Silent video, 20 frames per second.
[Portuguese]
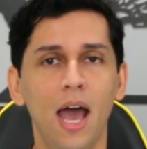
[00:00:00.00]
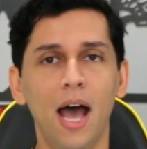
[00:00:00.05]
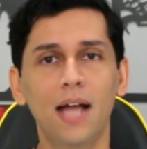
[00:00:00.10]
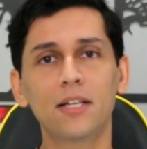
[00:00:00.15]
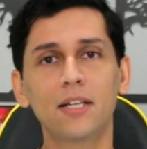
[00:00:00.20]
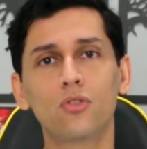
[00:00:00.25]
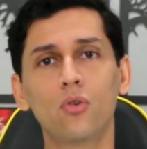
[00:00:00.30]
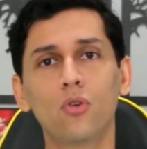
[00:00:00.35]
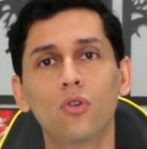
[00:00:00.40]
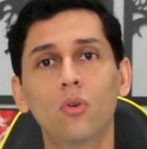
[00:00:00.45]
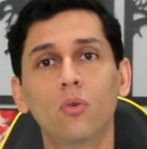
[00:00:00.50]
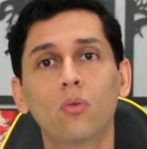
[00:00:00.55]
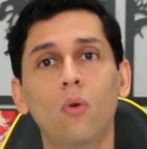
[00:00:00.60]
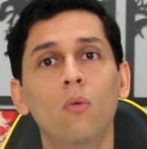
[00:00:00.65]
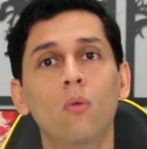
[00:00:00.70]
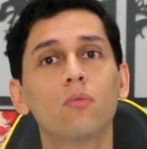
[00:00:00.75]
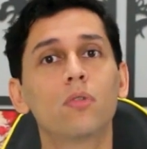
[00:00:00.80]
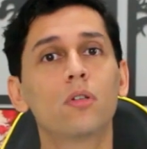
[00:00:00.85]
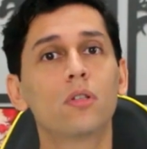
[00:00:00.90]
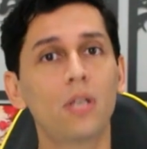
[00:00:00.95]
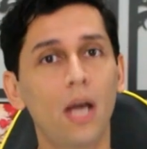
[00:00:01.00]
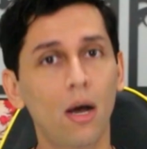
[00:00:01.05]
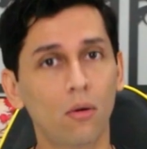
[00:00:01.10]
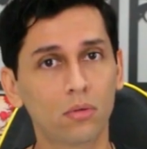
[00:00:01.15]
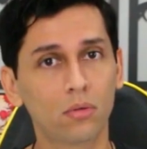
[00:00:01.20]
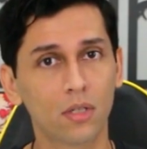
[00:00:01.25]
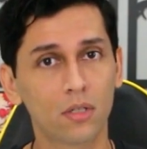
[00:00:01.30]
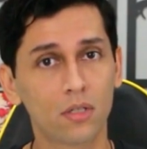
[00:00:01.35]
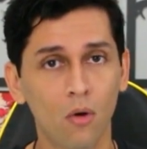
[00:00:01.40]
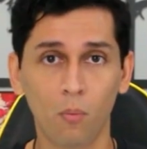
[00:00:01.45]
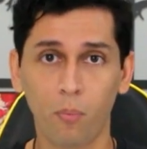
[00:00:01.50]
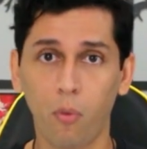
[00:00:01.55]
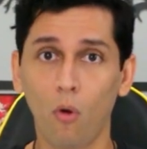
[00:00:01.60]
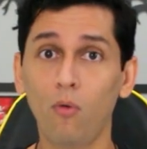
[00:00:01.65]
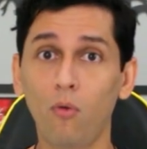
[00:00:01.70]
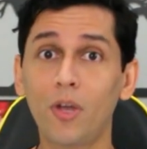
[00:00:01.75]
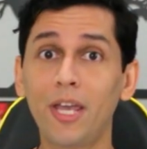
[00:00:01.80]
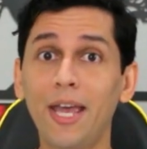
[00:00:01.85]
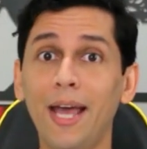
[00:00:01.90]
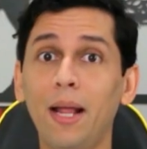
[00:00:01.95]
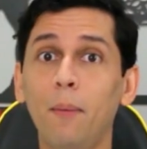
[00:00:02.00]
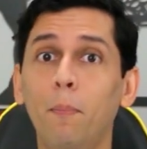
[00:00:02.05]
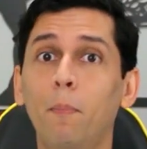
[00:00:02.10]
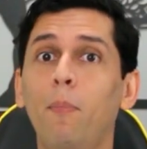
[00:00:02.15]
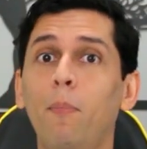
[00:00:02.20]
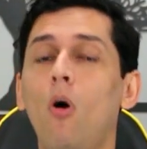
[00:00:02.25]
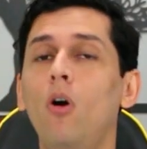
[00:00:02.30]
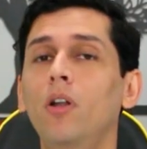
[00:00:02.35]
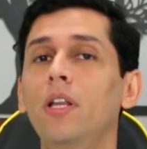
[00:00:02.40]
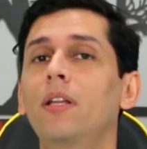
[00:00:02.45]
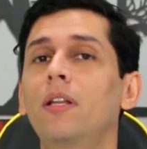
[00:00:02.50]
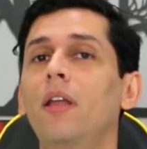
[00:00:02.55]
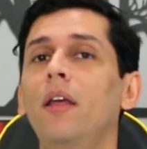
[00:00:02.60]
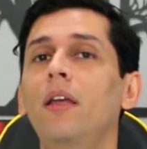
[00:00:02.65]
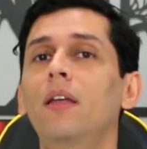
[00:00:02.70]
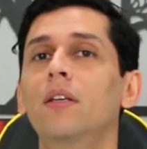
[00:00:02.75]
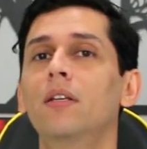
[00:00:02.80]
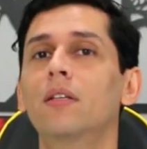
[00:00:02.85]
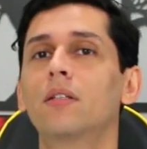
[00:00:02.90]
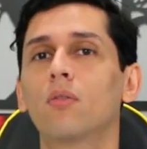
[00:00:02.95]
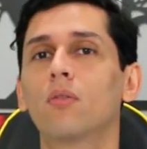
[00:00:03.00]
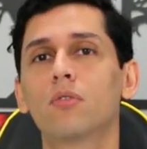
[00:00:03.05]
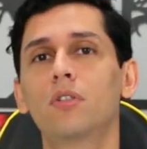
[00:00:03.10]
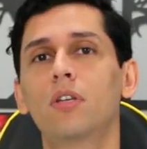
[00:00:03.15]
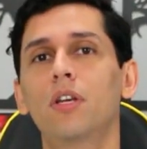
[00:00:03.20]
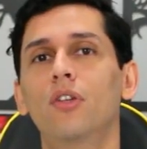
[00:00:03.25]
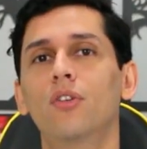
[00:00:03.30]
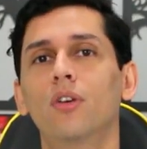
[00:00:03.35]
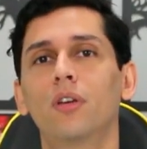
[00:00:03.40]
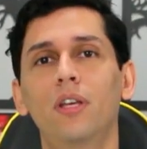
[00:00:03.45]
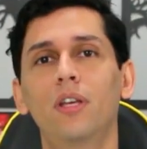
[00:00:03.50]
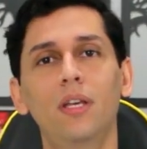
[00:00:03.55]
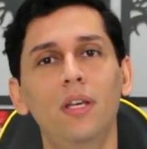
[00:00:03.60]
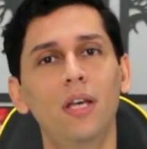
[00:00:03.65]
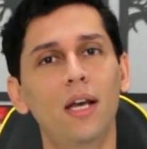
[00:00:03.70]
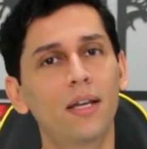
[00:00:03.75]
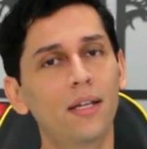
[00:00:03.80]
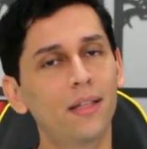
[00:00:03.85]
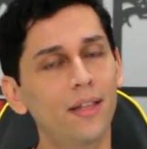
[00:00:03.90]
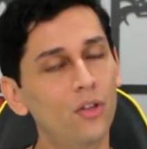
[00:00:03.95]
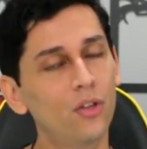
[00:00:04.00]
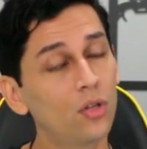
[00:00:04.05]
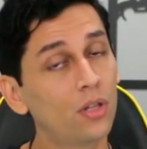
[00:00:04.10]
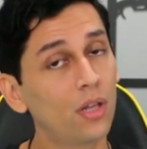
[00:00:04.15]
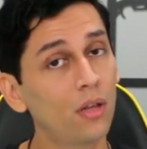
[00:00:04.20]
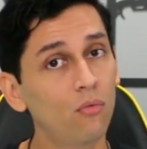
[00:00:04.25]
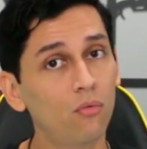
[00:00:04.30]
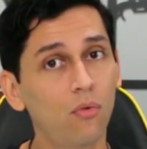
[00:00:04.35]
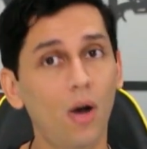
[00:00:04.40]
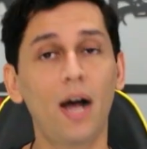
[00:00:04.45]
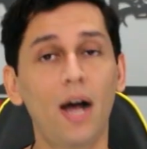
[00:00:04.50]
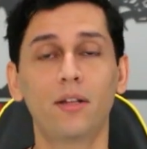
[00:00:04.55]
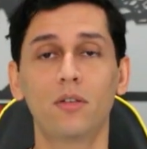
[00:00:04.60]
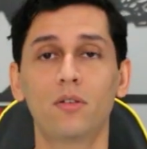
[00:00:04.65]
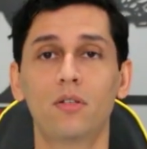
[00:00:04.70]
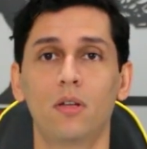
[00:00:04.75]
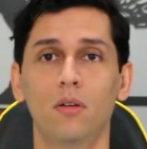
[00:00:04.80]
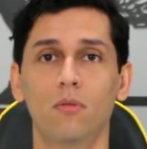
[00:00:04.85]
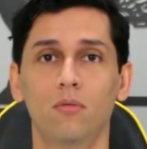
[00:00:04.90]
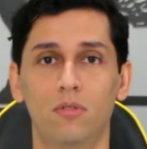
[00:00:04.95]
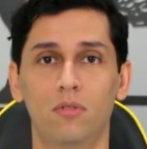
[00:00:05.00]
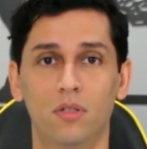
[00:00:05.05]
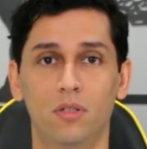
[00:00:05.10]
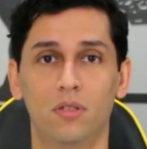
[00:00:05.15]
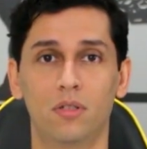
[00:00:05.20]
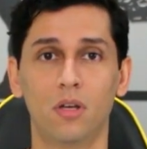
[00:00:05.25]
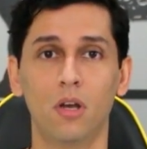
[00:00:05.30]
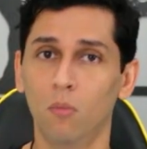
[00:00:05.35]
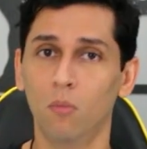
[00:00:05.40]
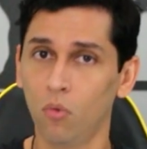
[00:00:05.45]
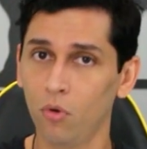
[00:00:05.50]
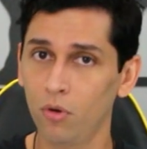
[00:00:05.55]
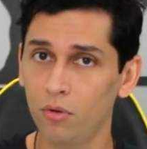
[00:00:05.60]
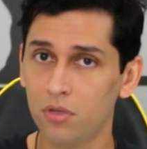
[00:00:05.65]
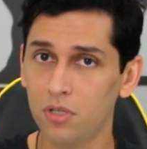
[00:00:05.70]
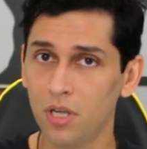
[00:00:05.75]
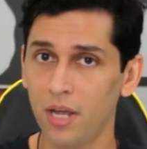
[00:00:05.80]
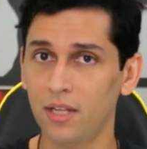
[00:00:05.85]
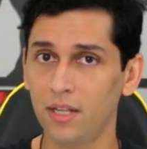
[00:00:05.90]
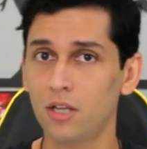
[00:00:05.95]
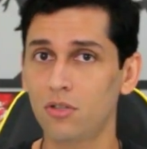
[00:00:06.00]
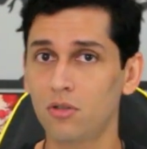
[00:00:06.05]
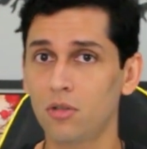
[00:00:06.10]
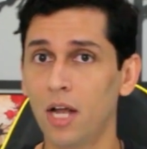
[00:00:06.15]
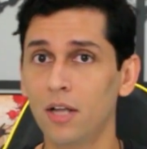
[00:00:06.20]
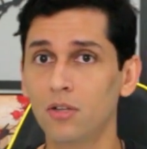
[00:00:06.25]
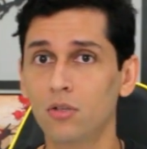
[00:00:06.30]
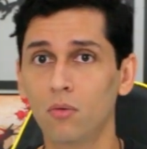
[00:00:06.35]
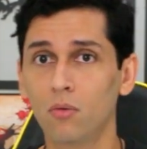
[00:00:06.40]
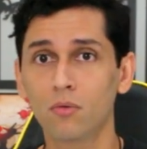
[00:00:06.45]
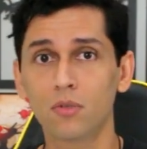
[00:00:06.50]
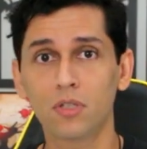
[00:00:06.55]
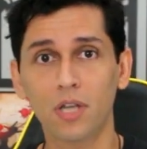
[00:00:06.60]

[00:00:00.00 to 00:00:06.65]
Ela surgiu com os celtas, um povo que era politeísta, ou seja, que acredita em vários deuses, muitos relacionados com os